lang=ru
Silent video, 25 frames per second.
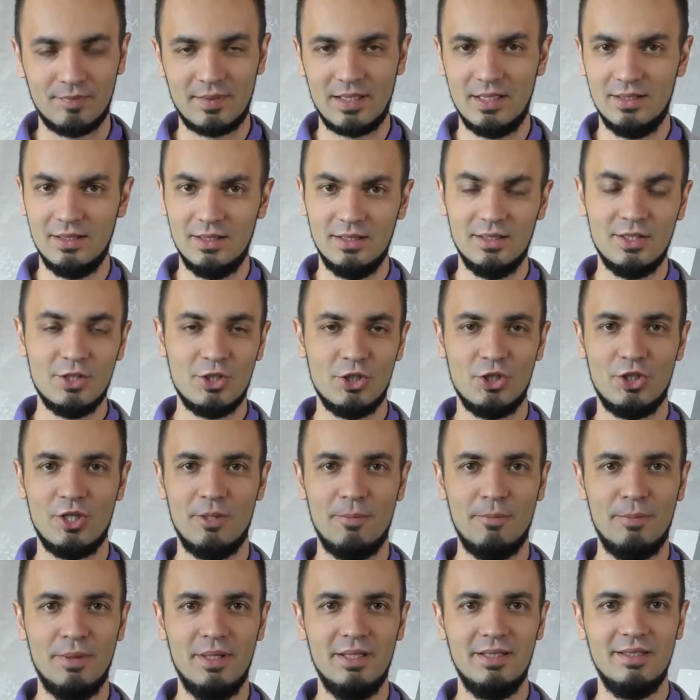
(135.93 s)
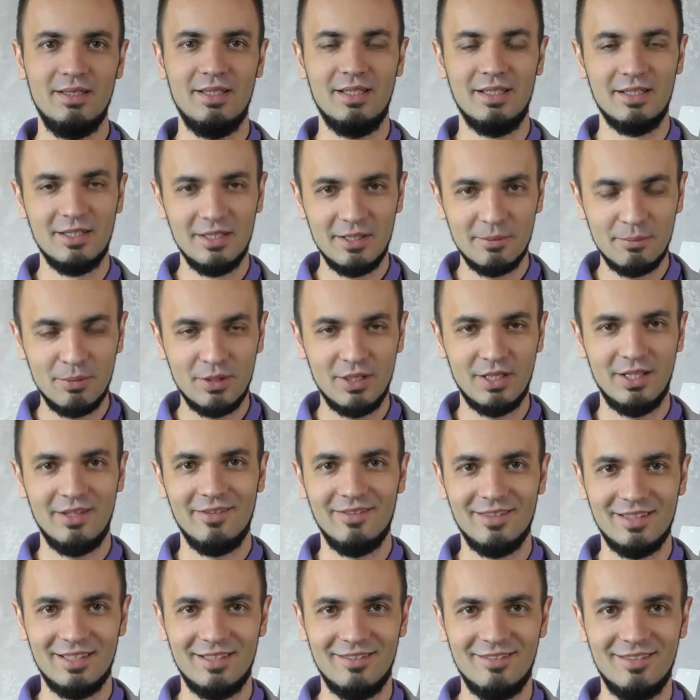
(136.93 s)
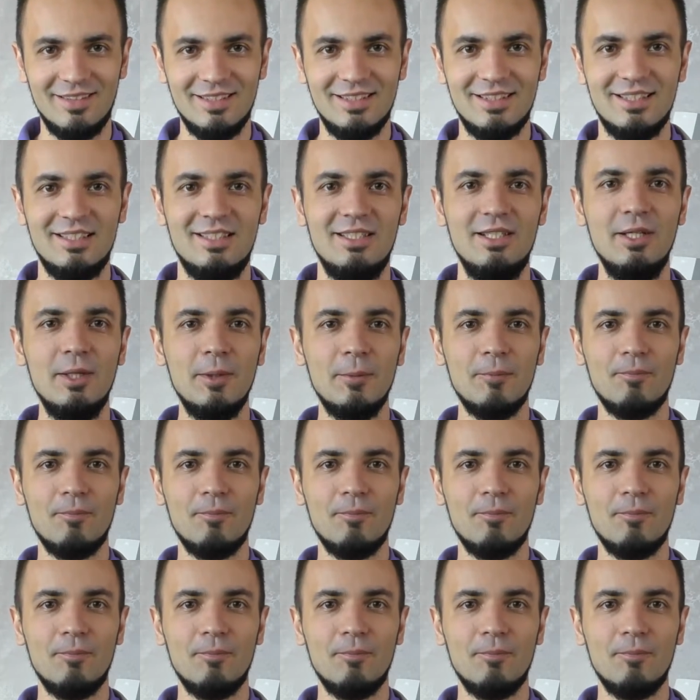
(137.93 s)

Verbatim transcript: когда наша компания не была виновата